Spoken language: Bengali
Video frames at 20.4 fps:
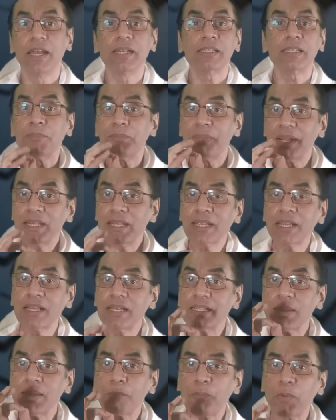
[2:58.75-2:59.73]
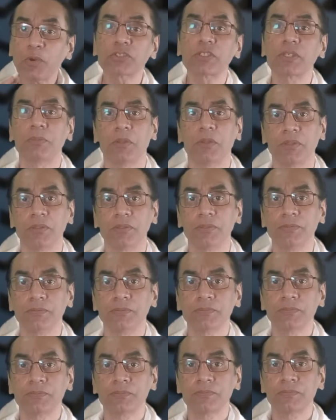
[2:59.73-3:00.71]
এটা মেডিক্যালি ইম্পসিবল
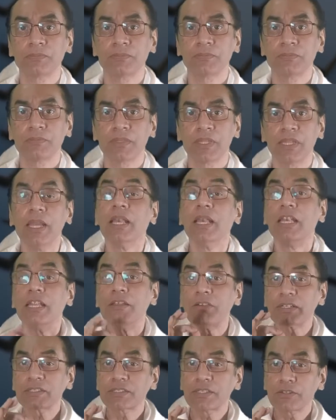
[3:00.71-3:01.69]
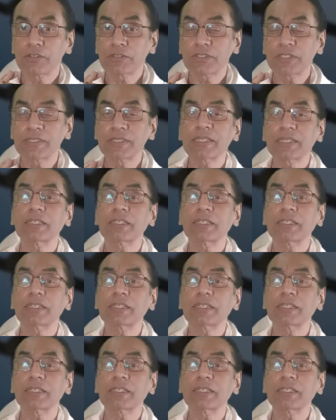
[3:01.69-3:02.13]
লিভার সিরোসিস